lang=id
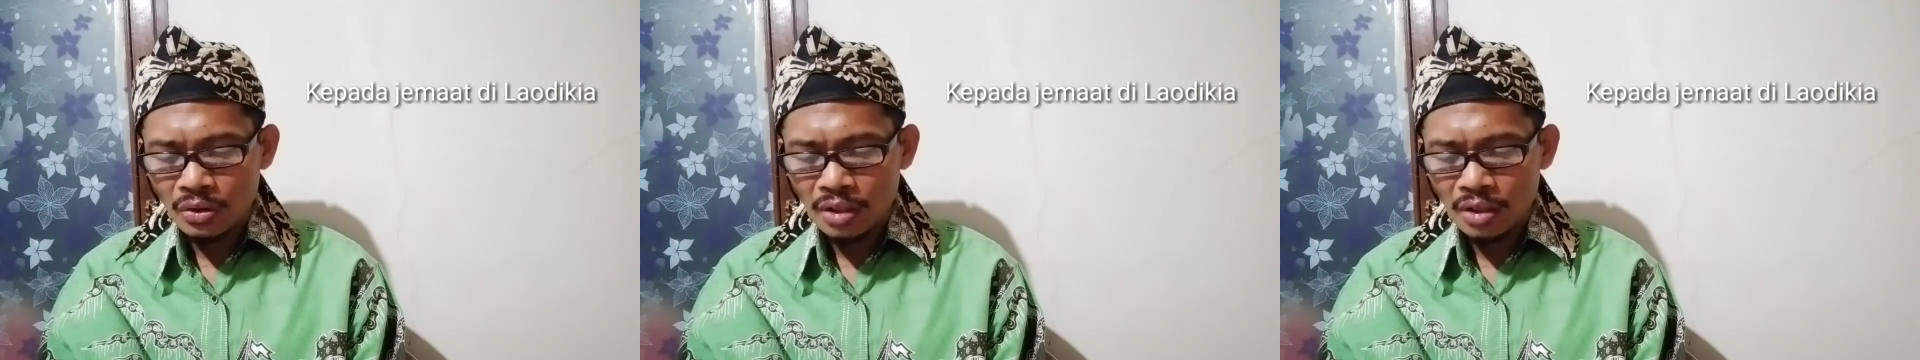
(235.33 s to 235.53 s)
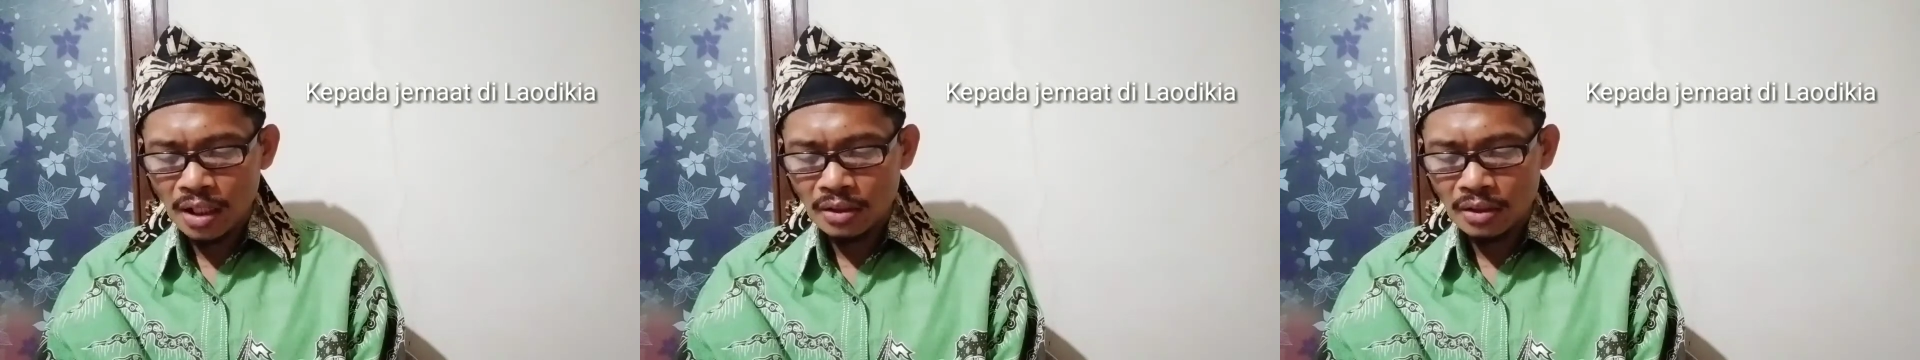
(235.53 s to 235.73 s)

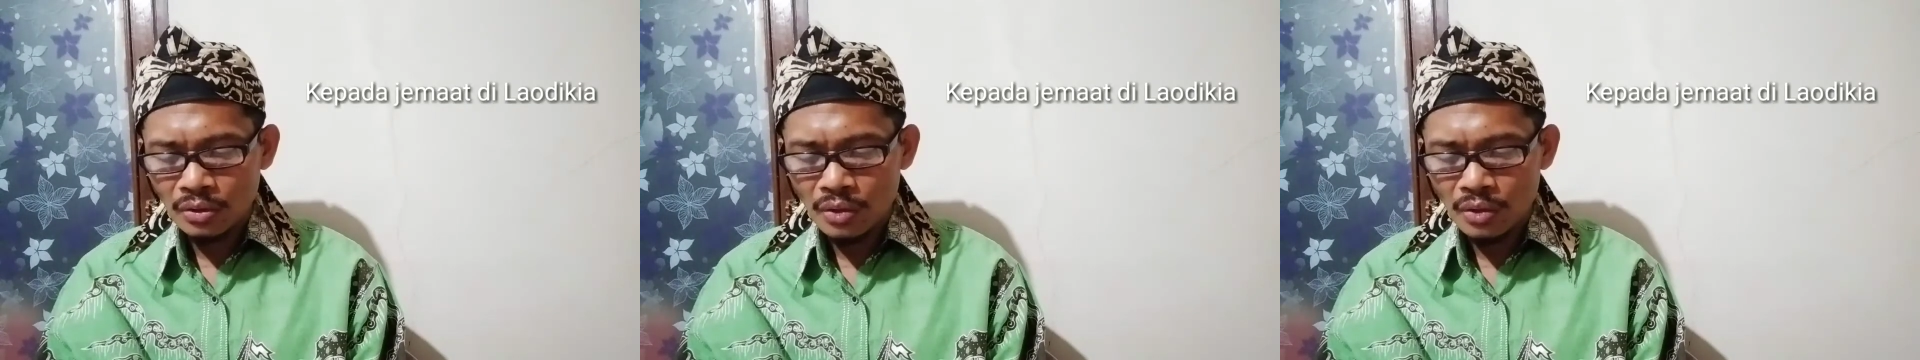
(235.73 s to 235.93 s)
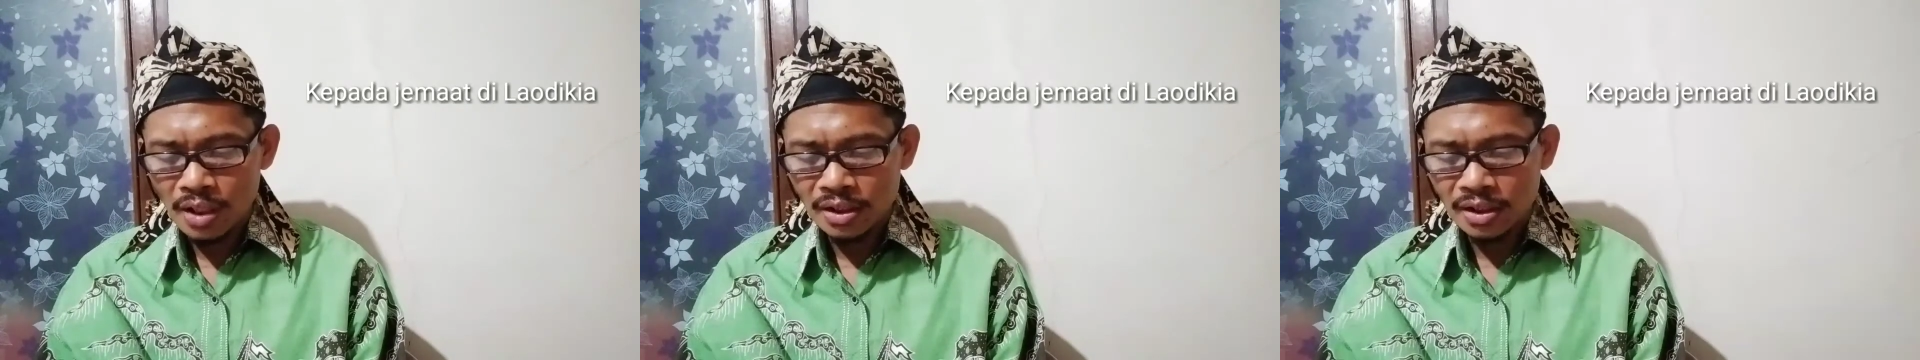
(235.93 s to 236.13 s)
dan
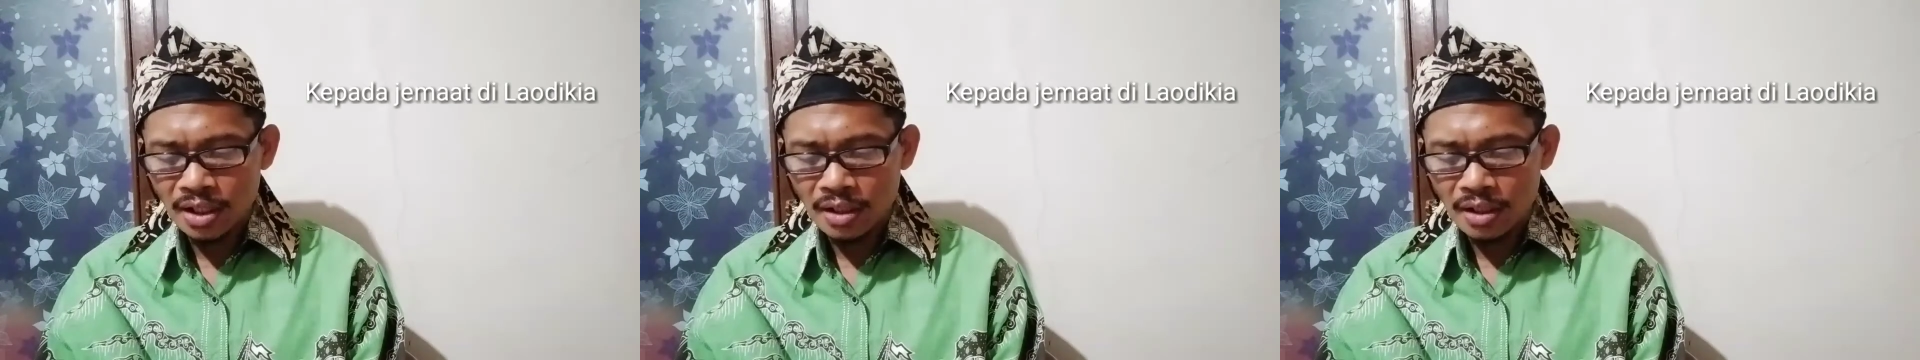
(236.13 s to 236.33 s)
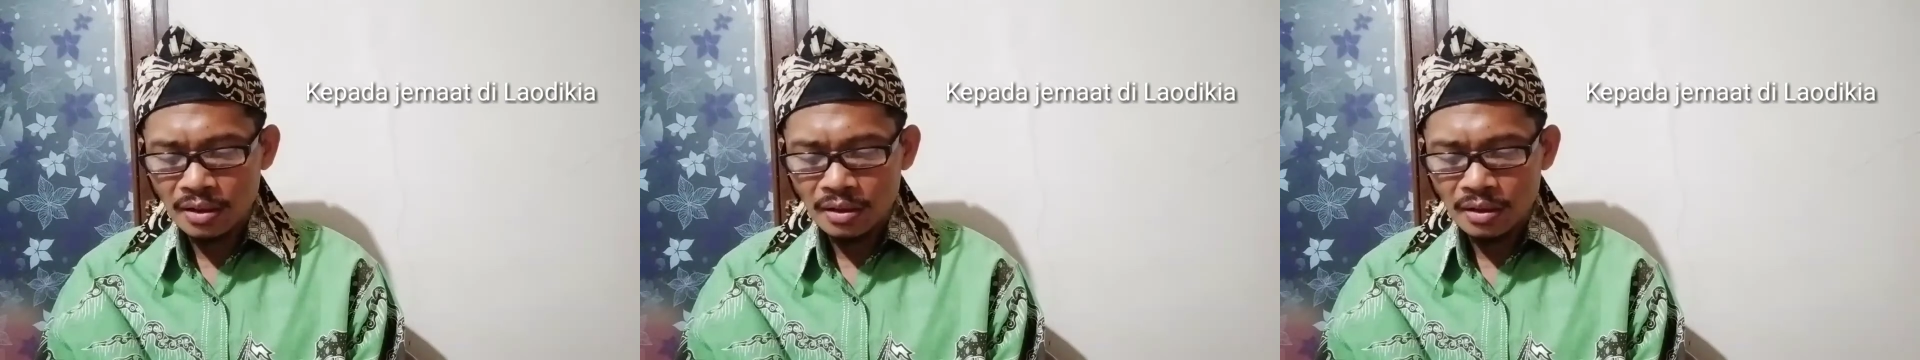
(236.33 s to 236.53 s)

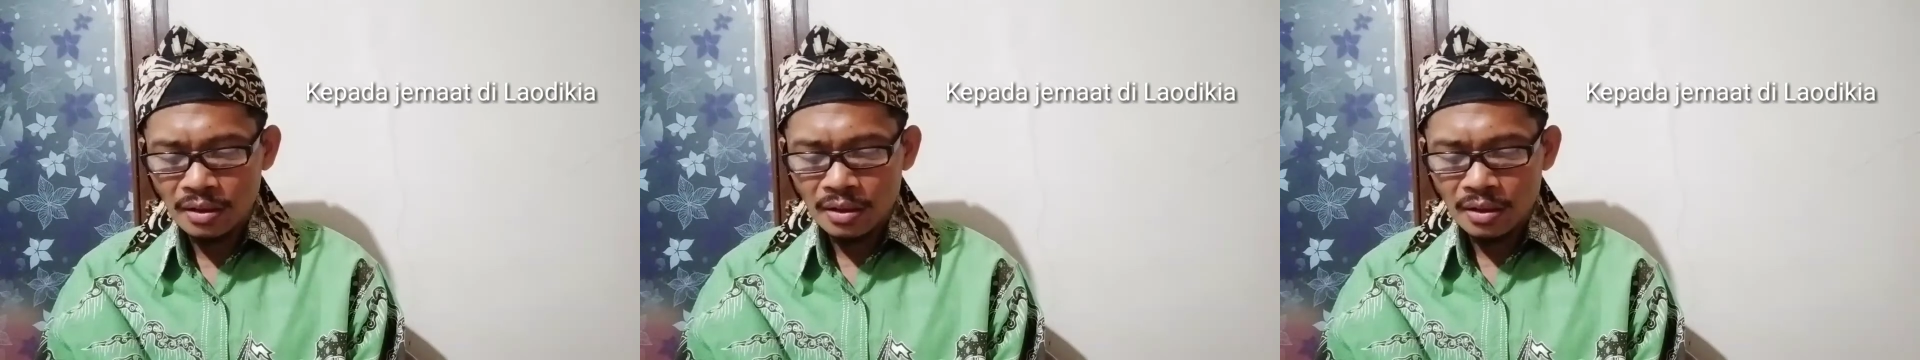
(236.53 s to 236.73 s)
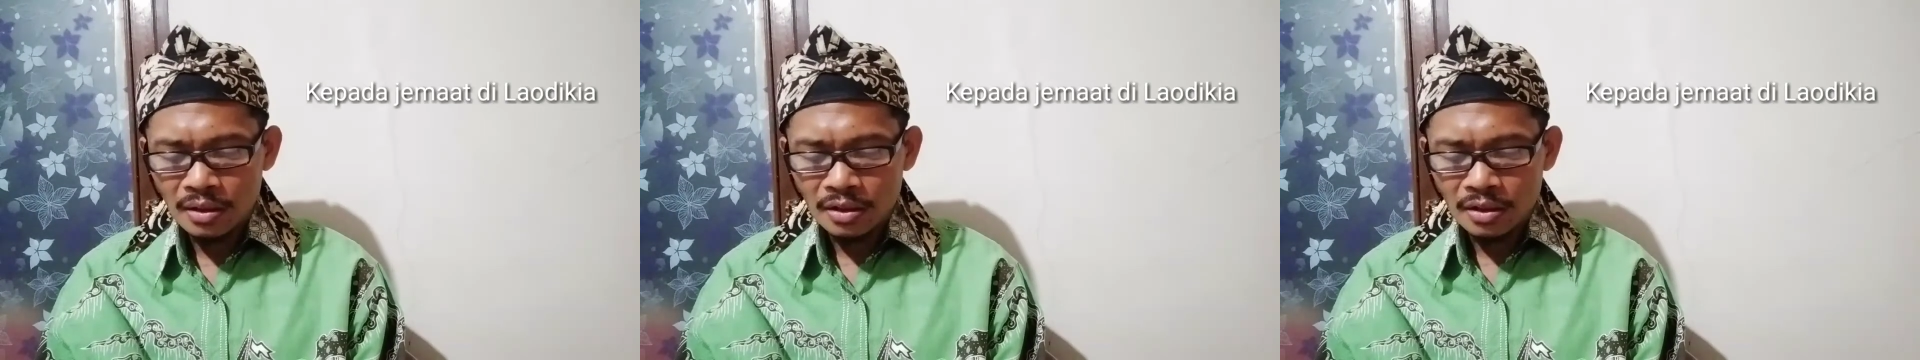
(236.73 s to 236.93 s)
kuhajar
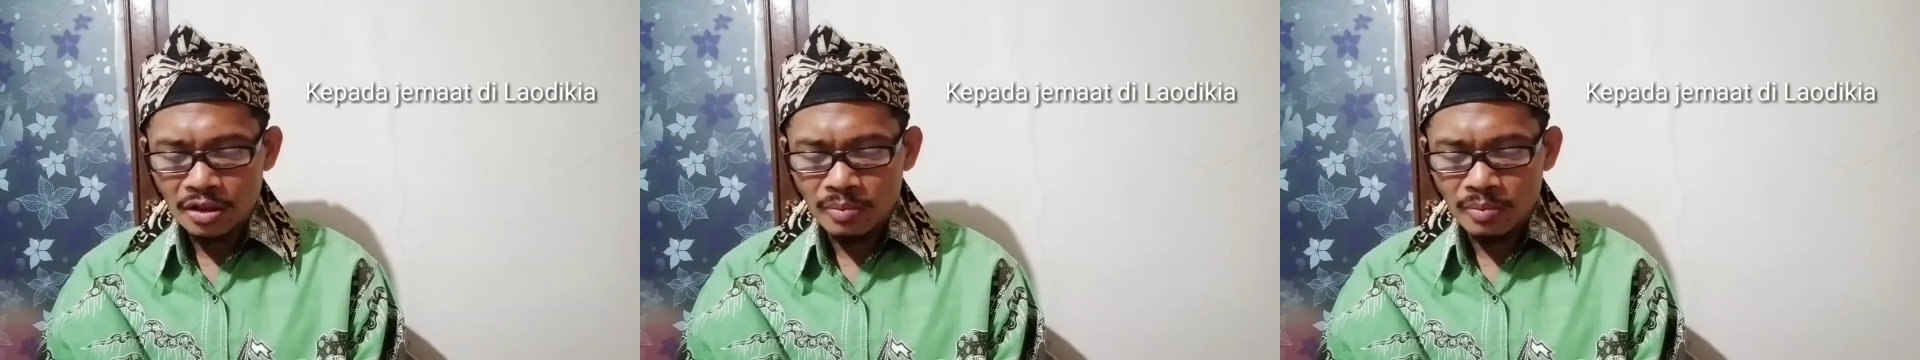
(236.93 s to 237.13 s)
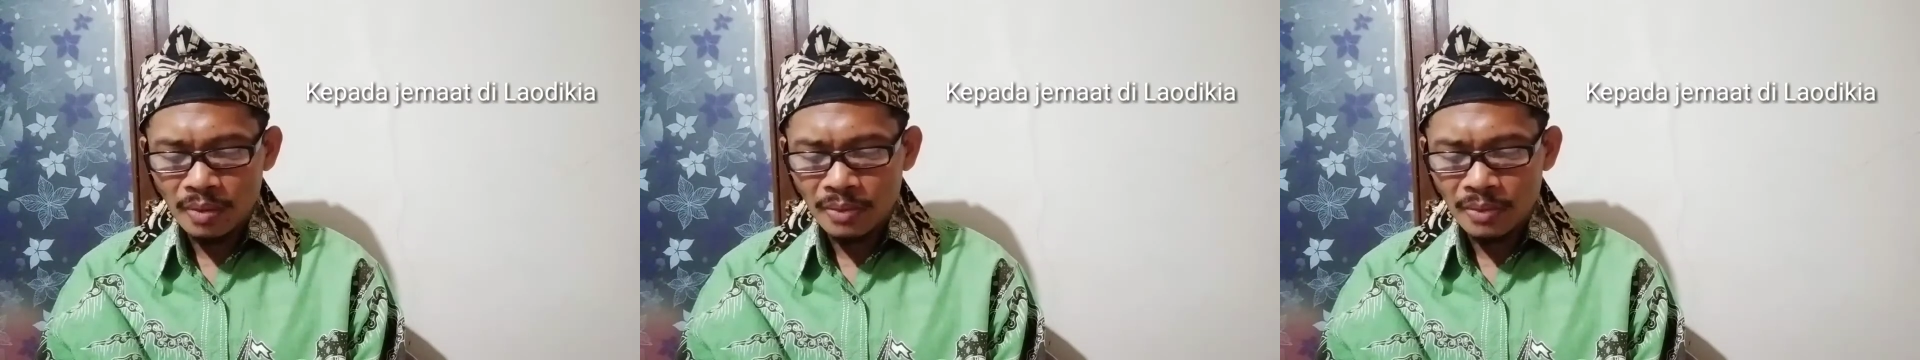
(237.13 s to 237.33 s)

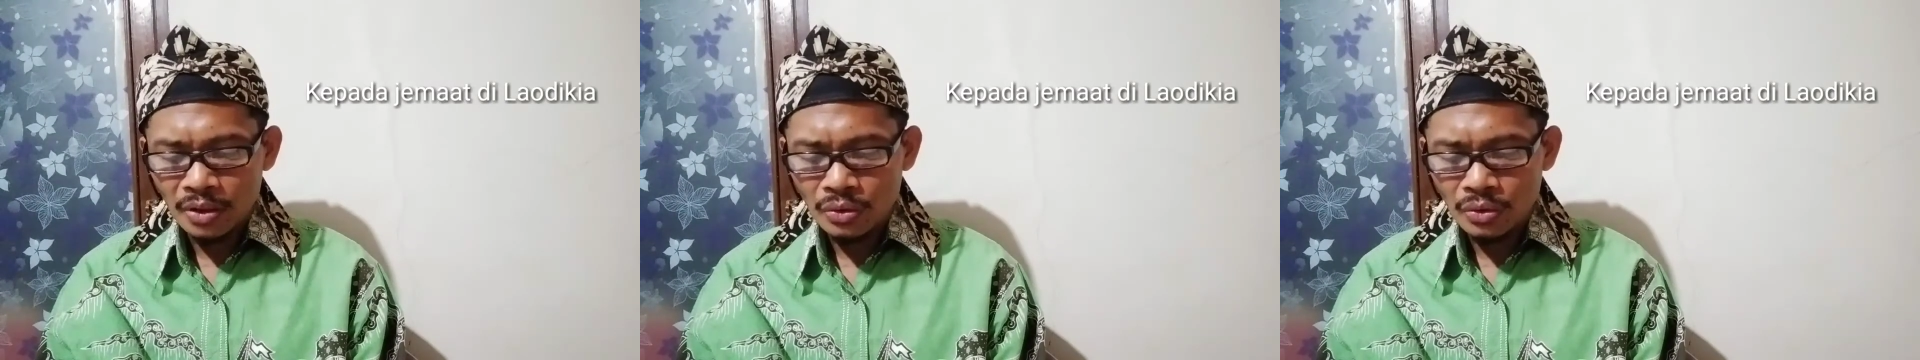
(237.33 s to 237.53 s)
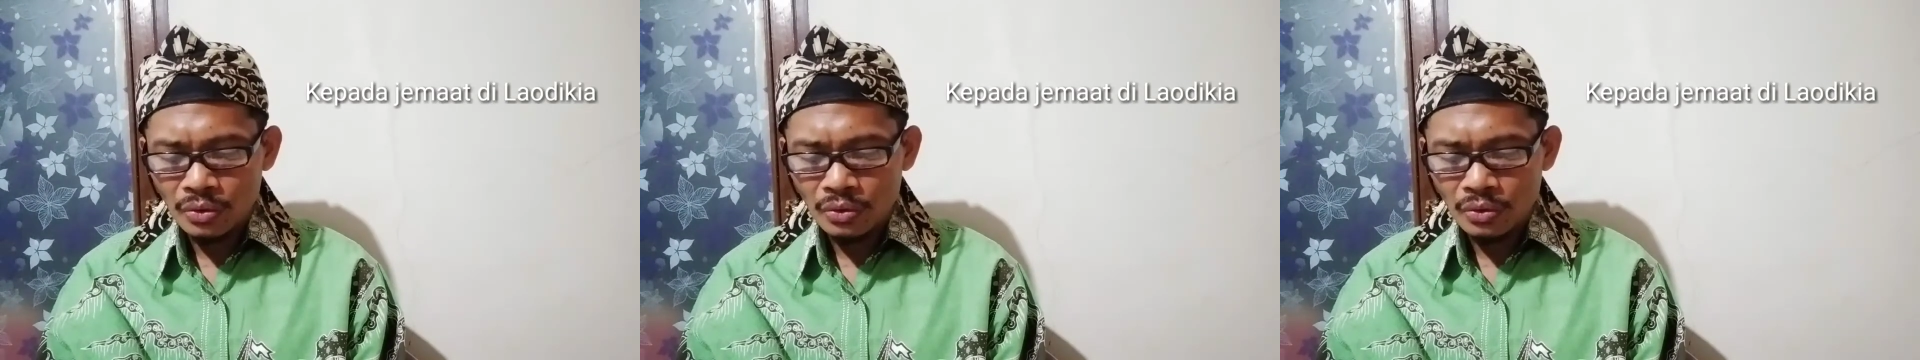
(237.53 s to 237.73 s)
Sebab
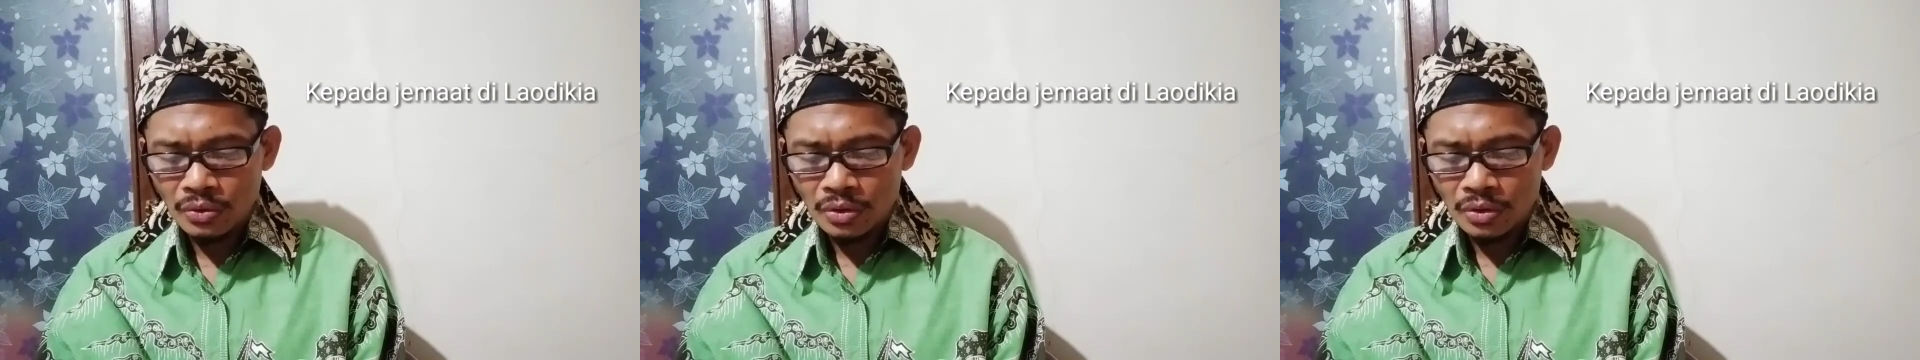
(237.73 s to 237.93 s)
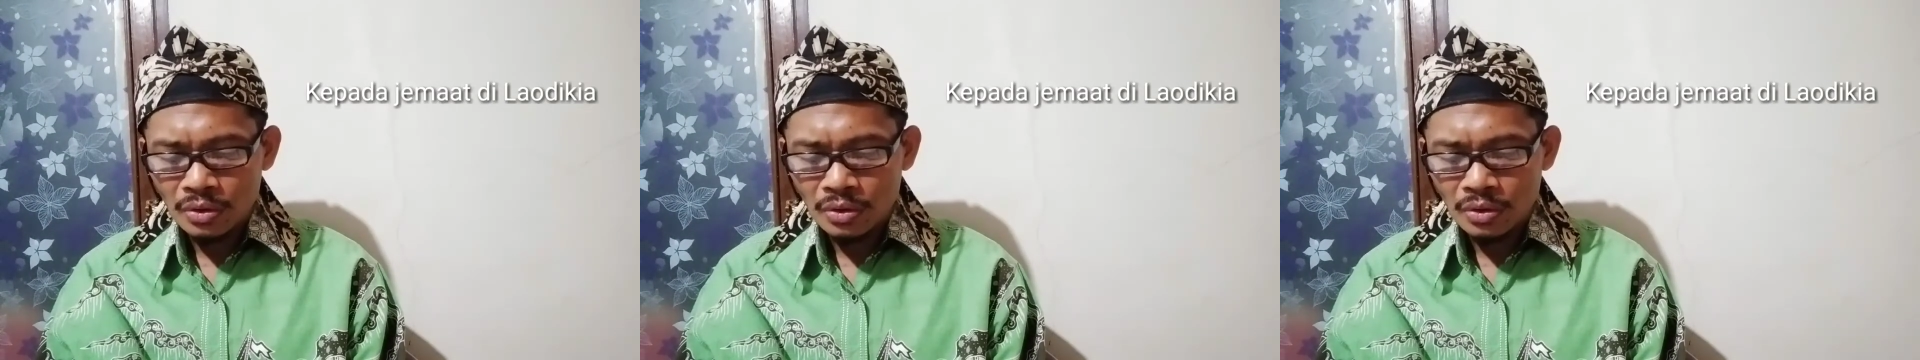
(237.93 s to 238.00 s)
itu,